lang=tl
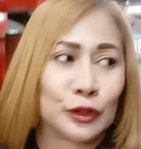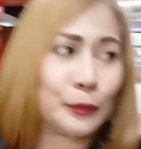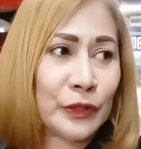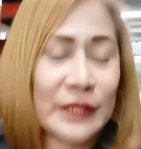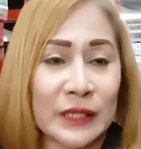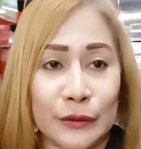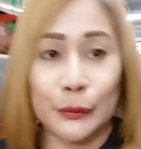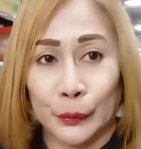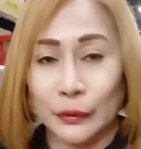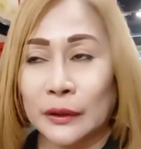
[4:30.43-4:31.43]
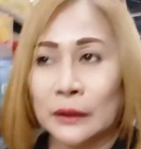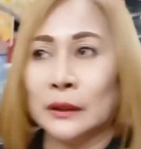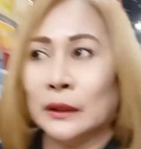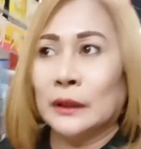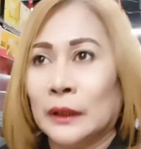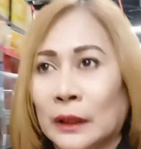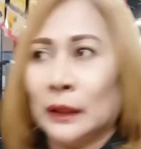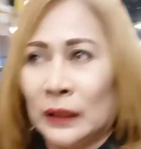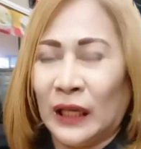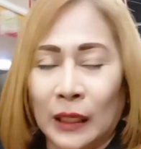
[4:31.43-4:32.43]
muna sila doon.
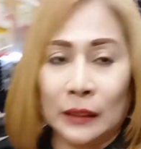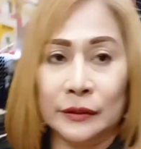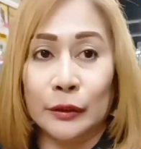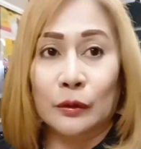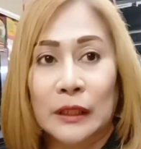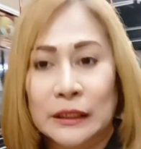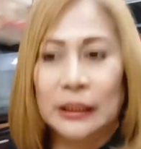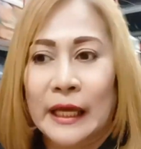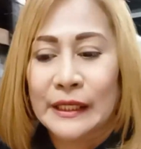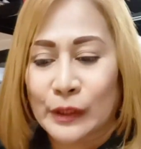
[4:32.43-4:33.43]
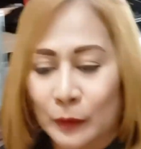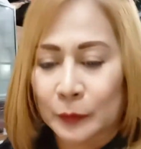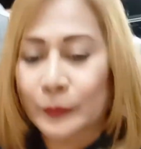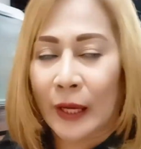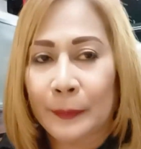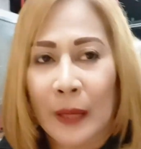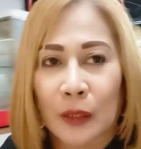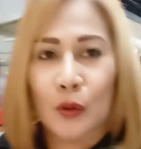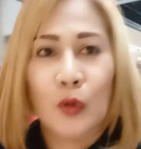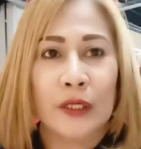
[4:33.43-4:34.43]
10 o'clock na guys, so magbabiyahe pa
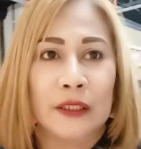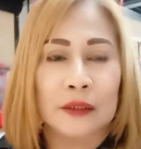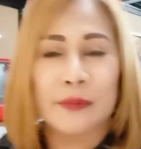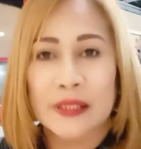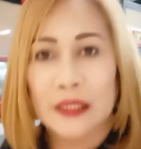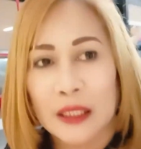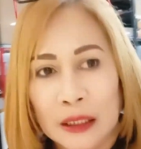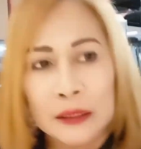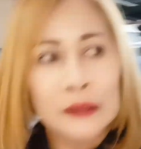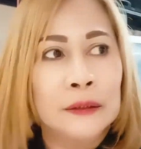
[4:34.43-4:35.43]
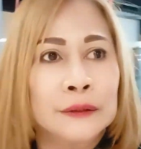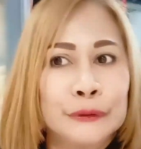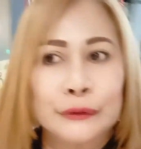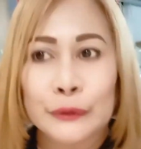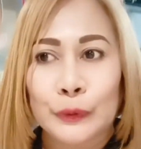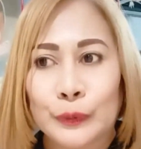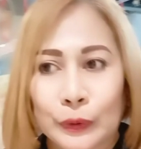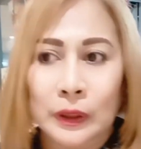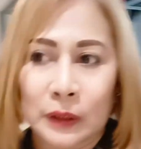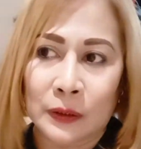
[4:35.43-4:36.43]
ako. Okay lang naman sila. So,
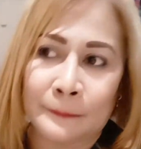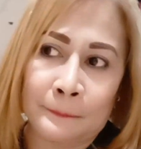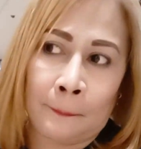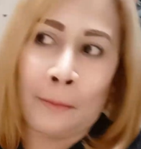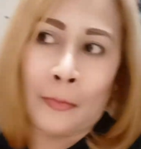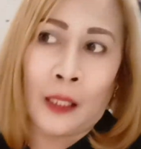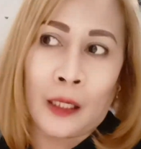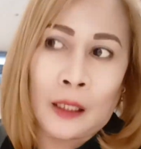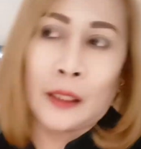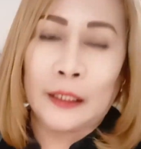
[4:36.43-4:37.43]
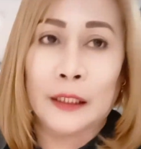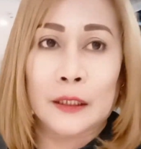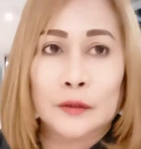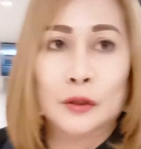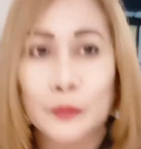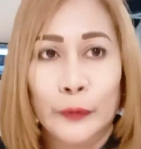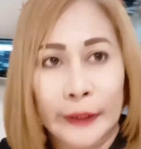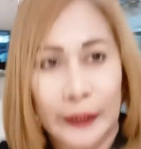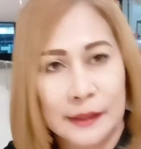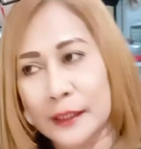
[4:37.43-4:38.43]
kailangan ko na umuwi
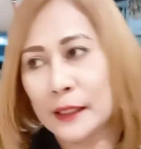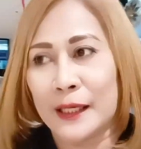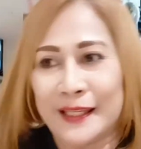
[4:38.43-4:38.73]
kasi